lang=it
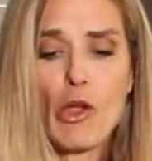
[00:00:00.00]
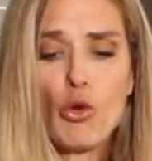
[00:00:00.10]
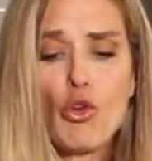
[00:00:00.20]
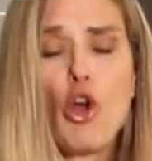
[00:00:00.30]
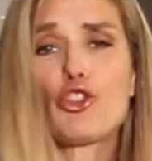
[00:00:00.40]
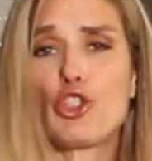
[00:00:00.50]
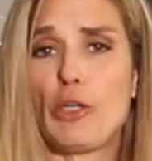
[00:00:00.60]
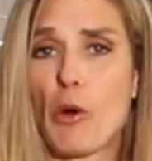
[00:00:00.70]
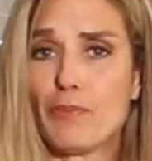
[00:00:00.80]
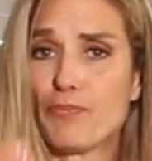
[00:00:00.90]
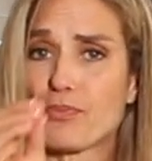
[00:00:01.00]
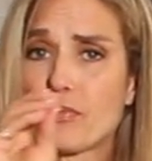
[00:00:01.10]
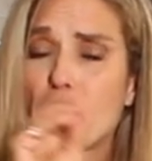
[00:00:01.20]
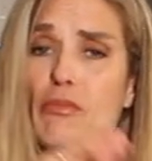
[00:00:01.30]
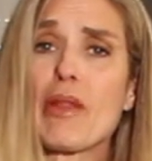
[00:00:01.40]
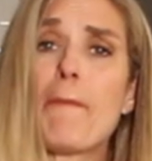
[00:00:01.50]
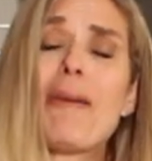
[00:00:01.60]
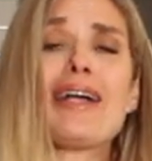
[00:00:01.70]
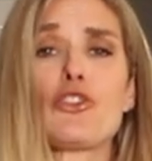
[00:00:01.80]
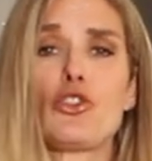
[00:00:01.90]
un ottimo
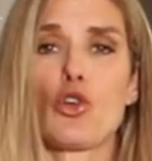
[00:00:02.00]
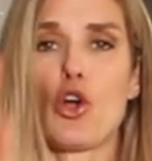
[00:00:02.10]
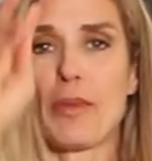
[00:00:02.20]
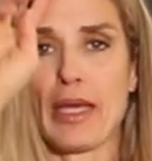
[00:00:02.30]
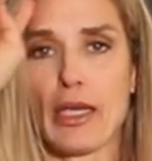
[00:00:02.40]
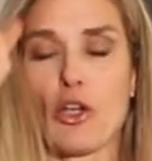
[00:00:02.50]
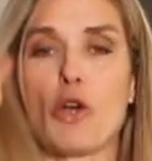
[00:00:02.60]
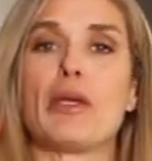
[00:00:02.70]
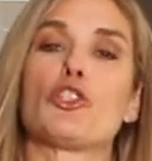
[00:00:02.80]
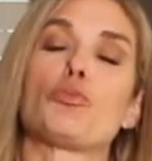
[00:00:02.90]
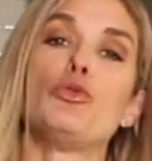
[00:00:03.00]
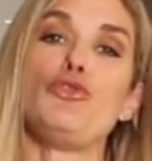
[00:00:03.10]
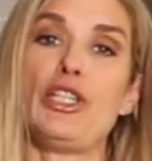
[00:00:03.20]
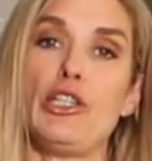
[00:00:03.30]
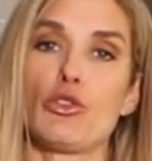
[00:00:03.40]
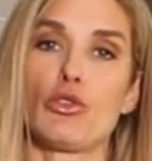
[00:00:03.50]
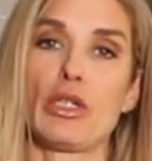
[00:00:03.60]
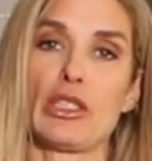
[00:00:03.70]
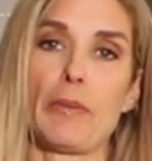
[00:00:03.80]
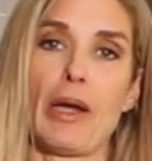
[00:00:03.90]
pasto come, come spuntino
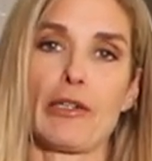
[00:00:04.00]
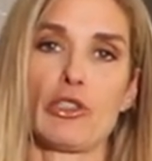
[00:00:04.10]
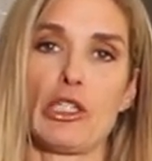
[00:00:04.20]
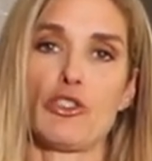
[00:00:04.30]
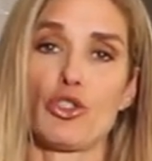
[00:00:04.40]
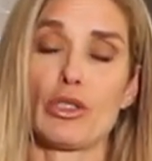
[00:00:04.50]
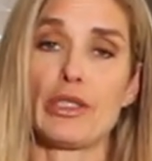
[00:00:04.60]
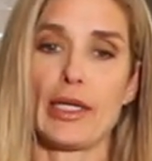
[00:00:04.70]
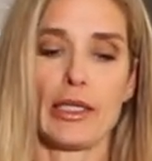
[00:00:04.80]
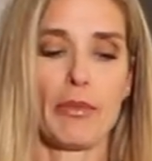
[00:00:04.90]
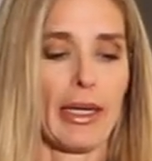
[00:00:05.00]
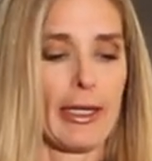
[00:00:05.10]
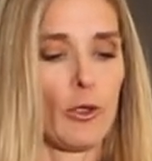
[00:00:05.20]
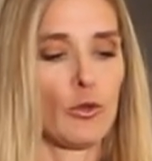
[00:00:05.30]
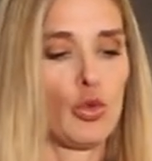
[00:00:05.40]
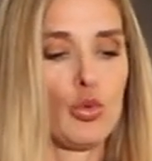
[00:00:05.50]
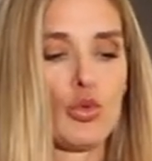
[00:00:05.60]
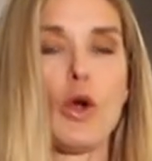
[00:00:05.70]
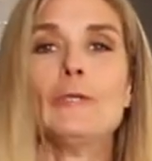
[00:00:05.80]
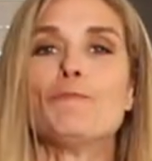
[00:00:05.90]
durante l'arco della giornata, magari non
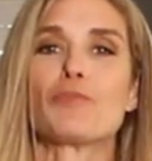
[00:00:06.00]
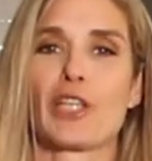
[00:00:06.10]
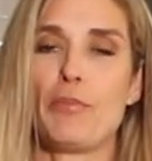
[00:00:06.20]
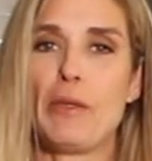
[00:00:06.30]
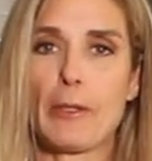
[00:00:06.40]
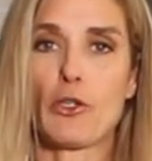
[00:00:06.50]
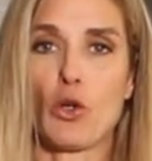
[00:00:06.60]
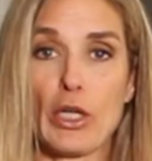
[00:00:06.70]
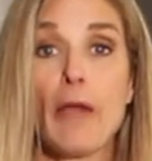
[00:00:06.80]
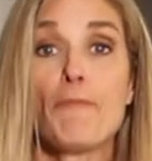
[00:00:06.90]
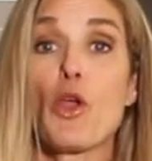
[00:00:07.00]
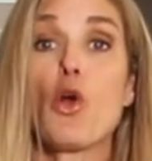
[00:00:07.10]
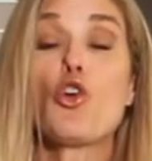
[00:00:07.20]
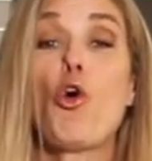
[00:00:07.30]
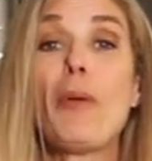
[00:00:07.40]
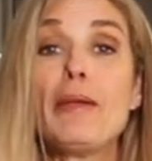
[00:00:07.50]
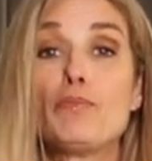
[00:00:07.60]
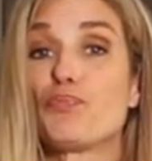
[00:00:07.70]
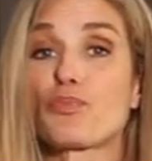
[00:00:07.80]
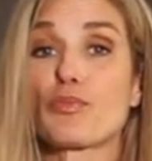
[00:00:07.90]
tutto il bibitone, o come
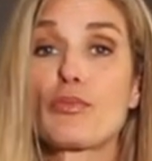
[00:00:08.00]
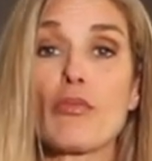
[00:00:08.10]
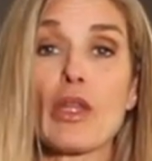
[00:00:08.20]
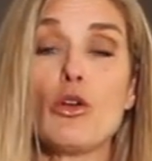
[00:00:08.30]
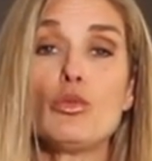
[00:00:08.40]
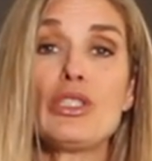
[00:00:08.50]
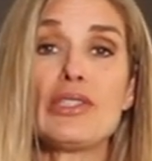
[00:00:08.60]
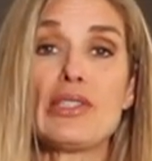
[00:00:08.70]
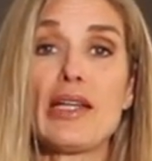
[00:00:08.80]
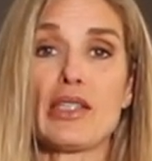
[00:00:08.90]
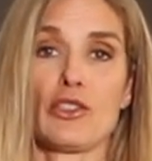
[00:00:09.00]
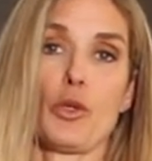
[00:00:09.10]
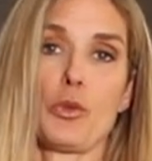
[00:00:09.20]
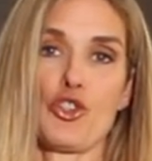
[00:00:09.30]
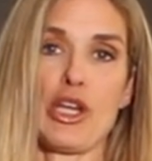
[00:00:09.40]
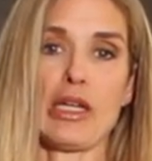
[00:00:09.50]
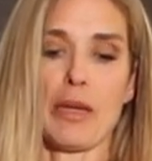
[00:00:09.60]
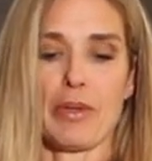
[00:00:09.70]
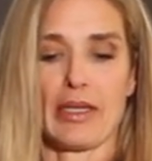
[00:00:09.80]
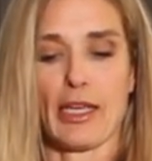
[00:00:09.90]
un dessert dopo
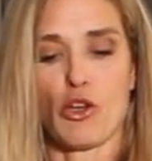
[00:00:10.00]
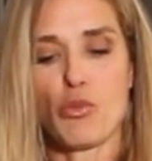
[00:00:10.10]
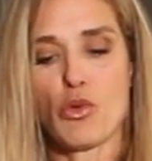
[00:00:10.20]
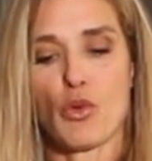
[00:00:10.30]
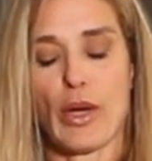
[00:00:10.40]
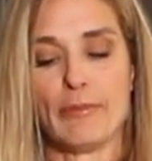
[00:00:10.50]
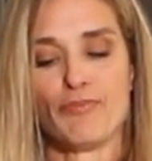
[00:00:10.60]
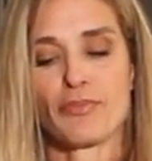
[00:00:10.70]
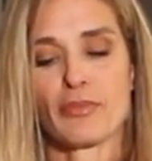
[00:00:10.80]
cena perché comunque